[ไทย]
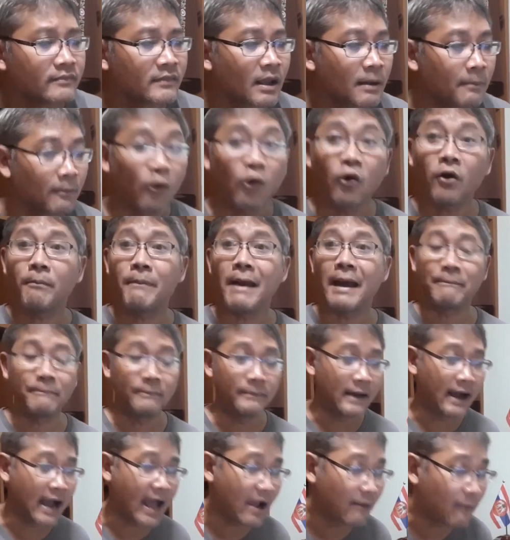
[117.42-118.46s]
พกแบบยั
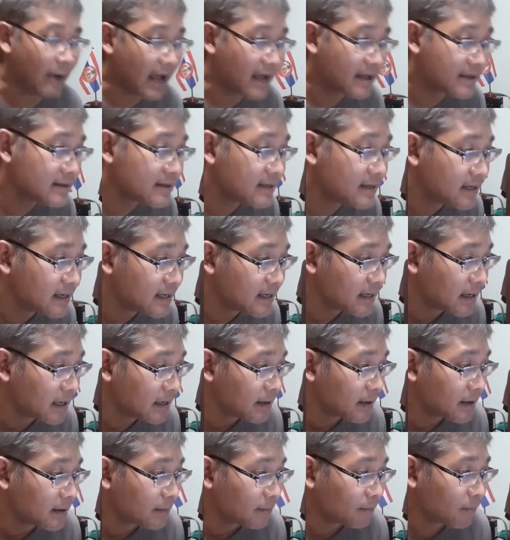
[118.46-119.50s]
งไงวะ
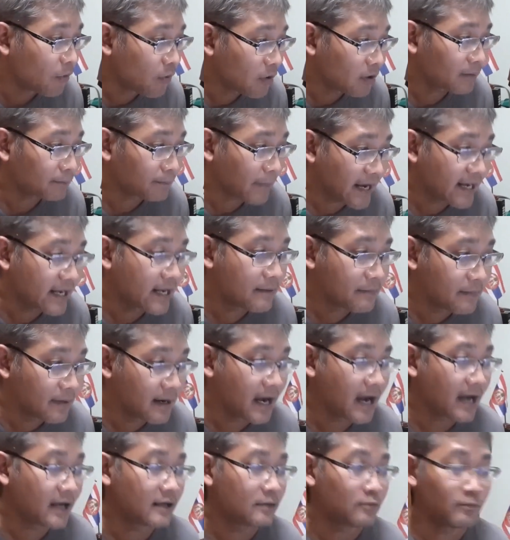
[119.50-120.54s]
พกไปในเมือง
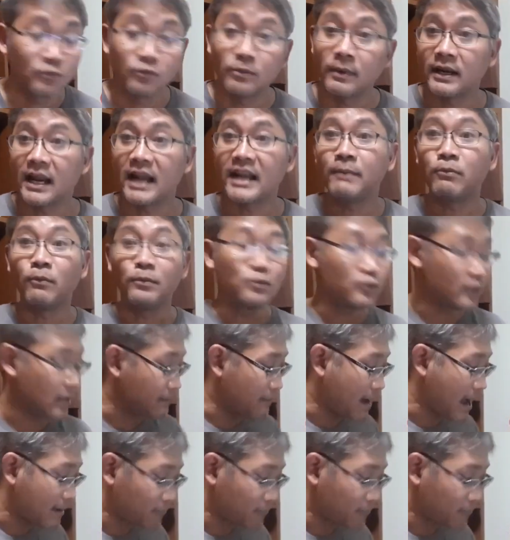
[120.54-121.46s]
อันนี้ผมอยู่ในบ้านผ